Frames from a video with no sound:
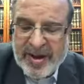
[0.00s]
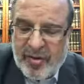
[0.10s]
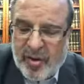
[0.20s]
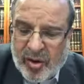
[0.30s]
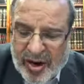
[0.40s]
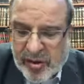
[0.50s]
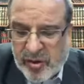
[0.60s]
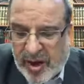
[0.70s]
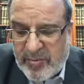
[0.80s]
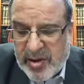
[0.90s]
le langage
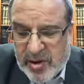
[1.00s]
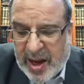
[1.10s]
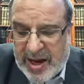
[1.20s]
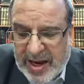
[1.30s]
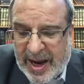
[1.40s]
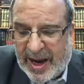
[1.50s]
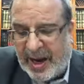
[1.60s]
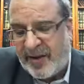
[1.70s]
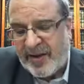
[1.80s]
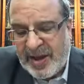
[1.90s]
de la Mishnah, il
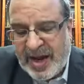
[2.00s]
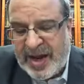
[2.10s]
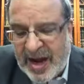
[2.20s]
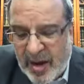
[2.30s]
est, il est